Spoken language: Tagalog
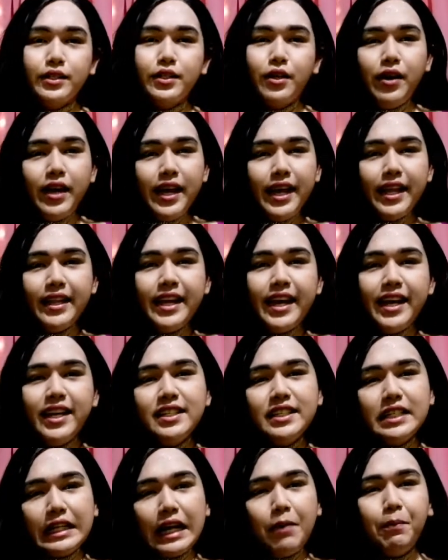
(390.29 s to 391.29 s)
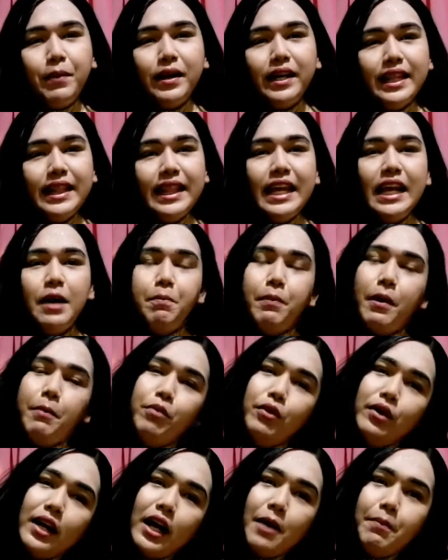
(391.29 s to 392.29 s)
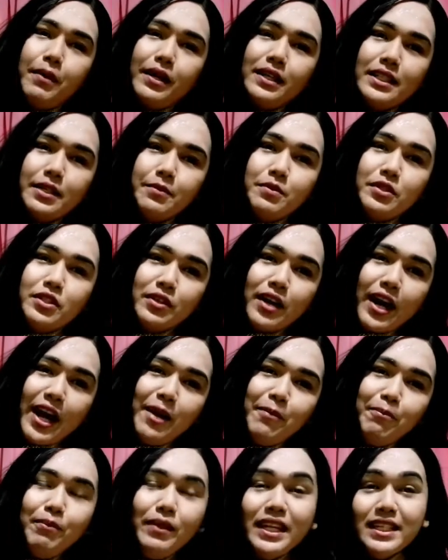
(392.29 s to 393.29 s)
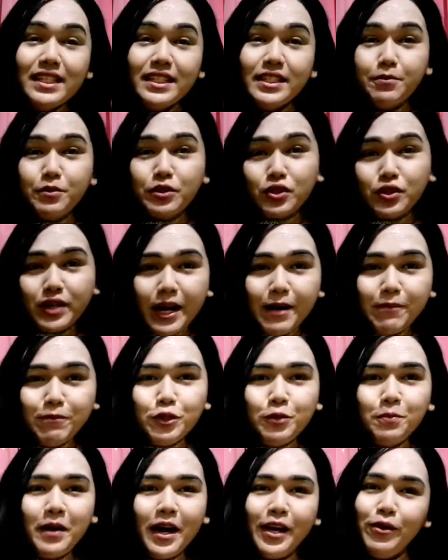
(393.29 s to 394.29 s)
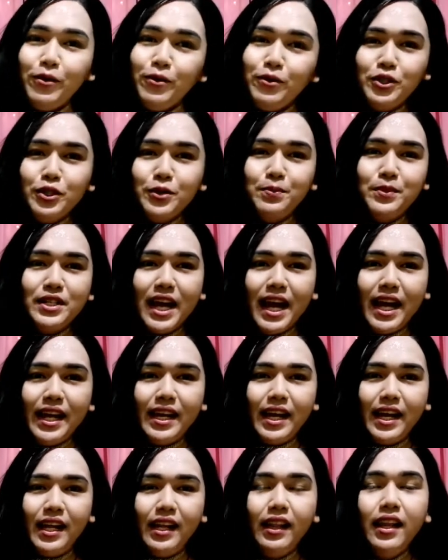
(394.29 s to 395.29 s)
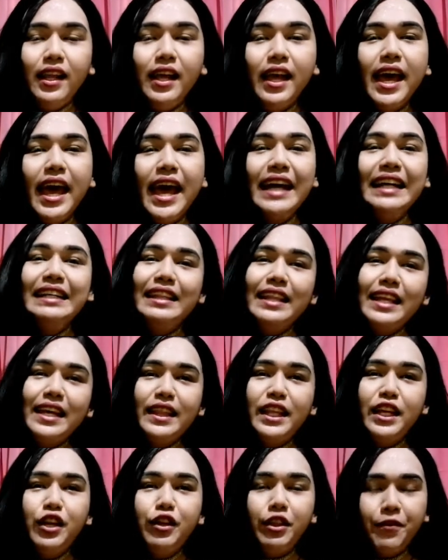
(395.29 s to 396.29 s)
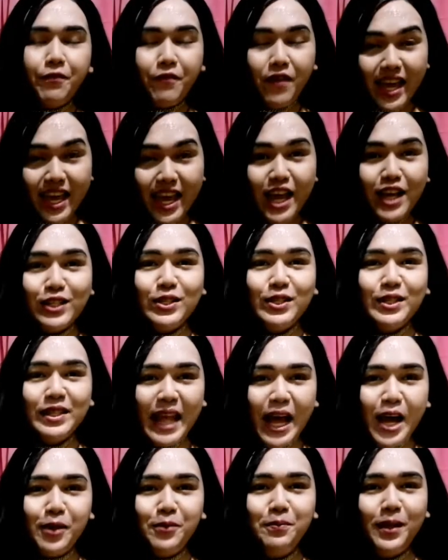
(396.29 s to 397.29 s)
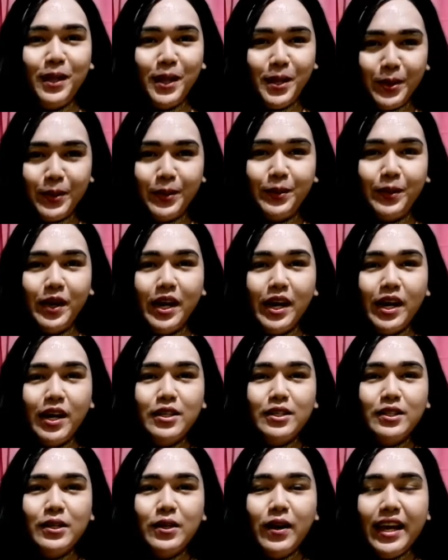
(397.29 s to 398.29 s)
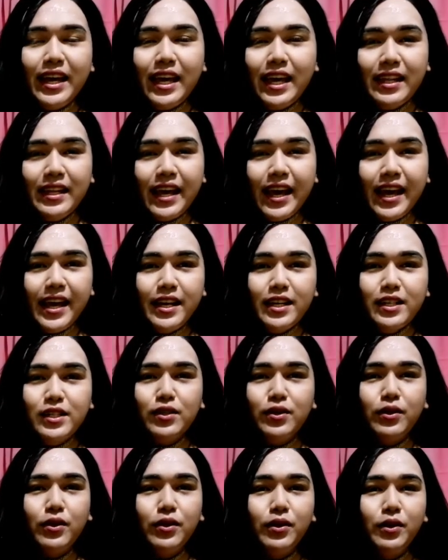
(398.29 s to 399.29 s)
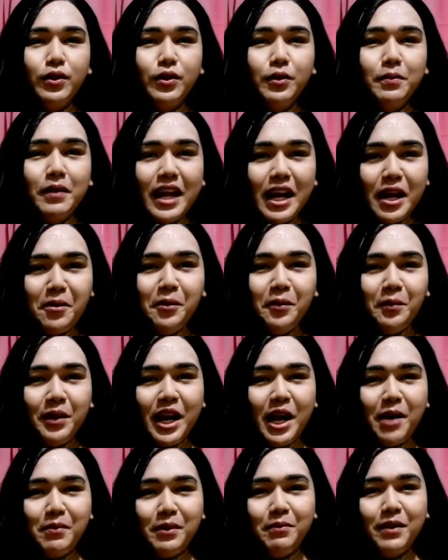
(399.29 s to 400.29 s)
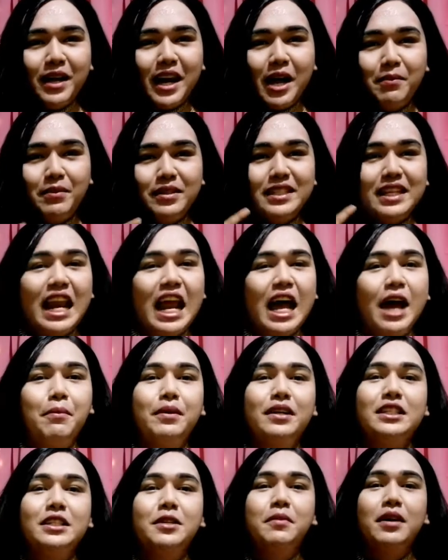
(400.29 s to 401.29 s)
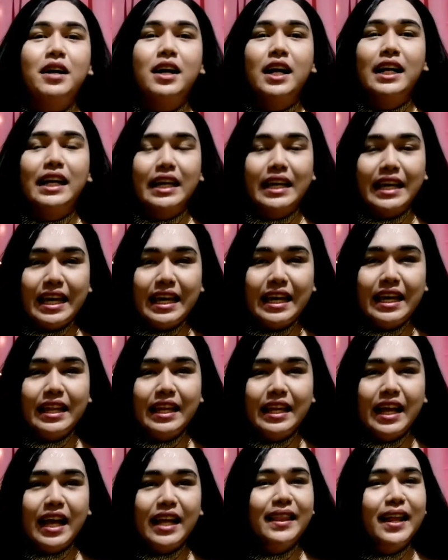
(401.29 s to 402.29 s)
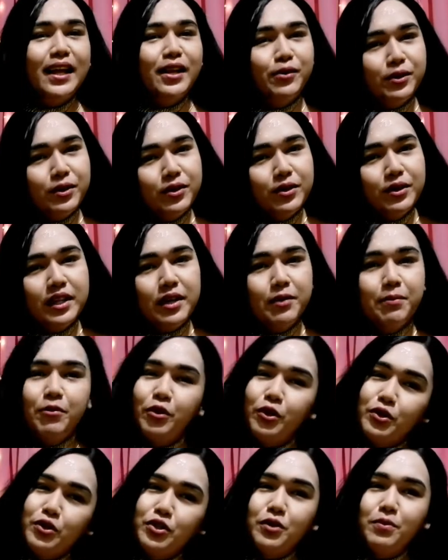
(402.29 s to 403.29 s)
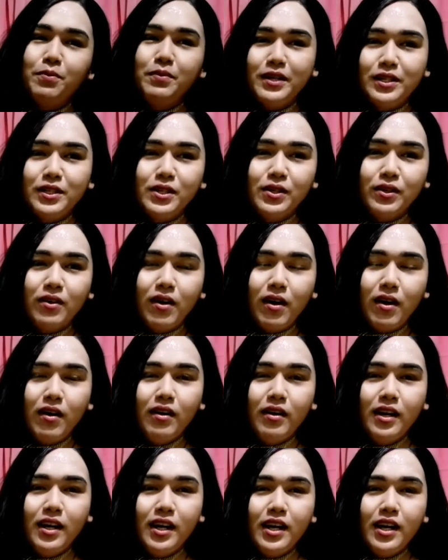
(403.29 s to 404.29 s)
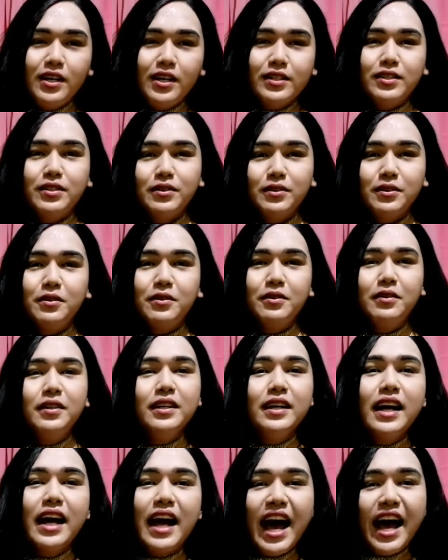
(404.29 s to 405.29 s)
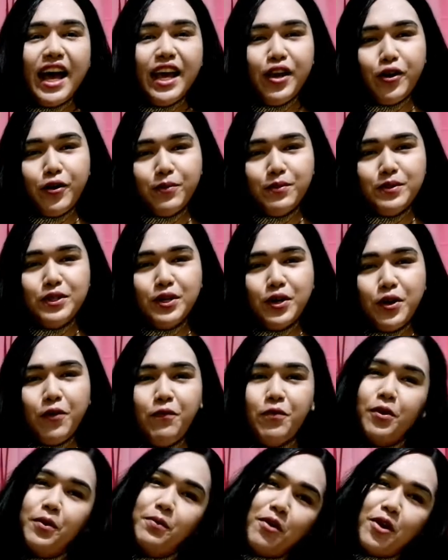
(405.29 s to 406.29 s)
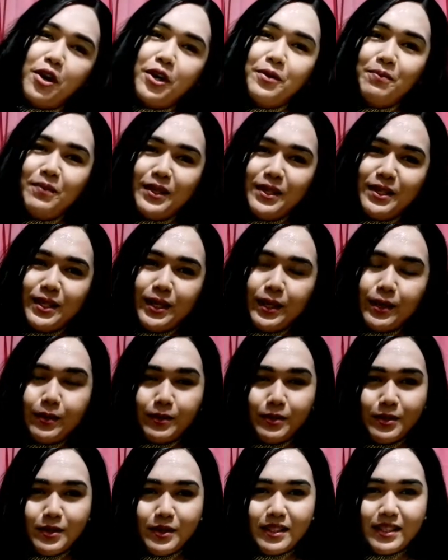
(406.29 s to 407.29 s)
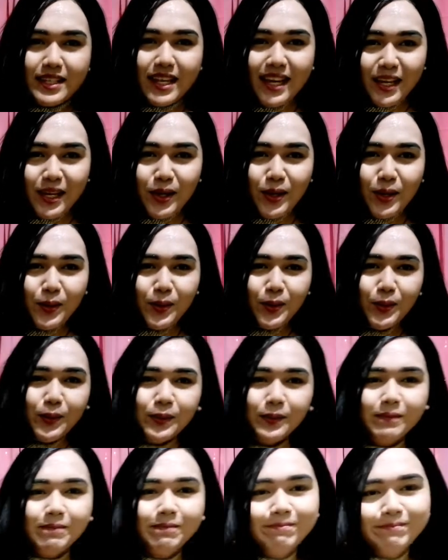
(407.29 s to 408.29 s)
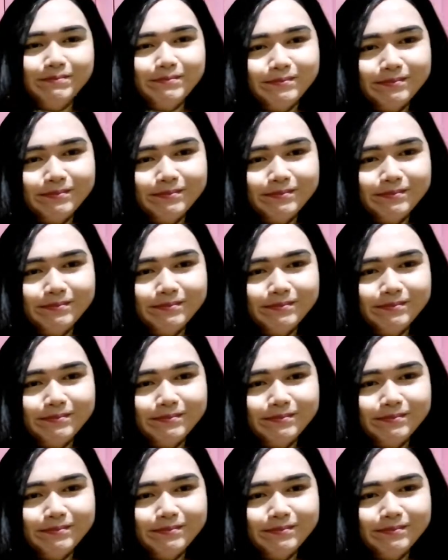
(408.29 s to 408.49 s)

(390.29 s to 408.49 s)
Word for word: So ayan guys, kapag hindi ka pa po nakapag-subscribe, please subscribe to my YouTube channel and click the notification down below. So ayan guys, so maraming maraming maraming salamat sa mga kikinig at nanonood ng YouTube video ko. So I hope so for more videos. Thank you!